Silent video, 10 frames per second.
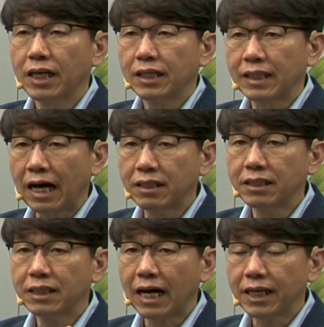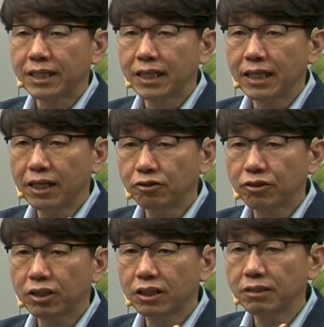나를 나에게
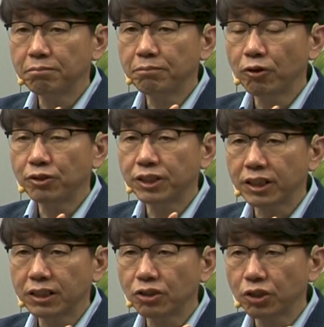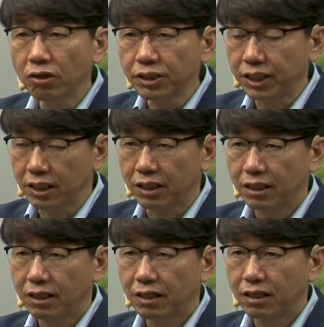해주는 근본적인 성질,
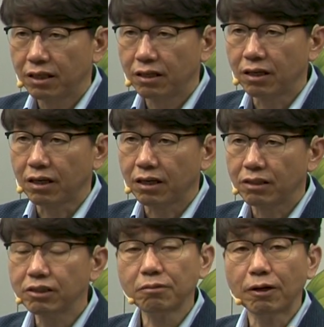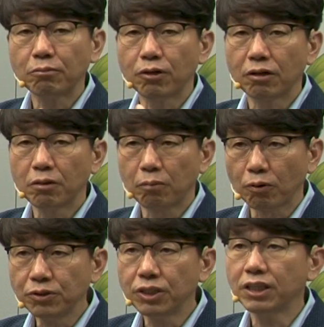이거 바로 뭐라면
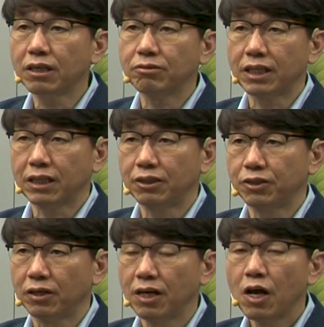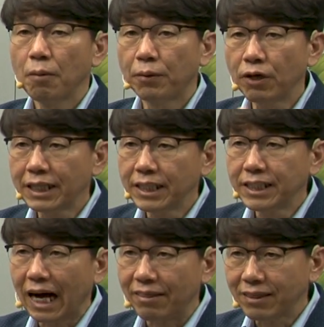본성이라고 이야기하죠.
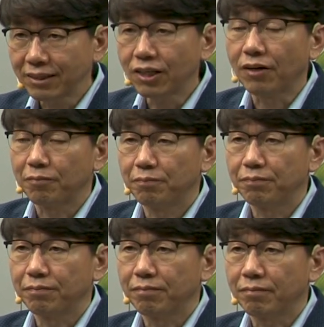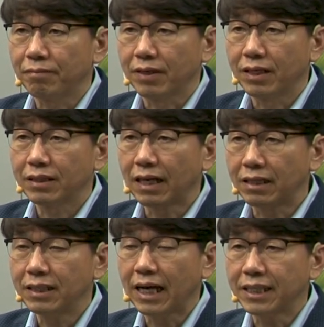변화되지 않는 것.
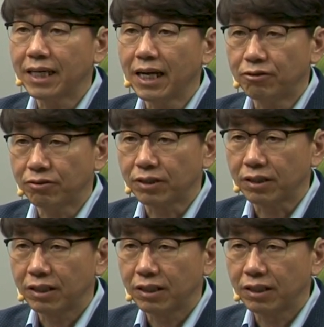나를 나에게 해주는,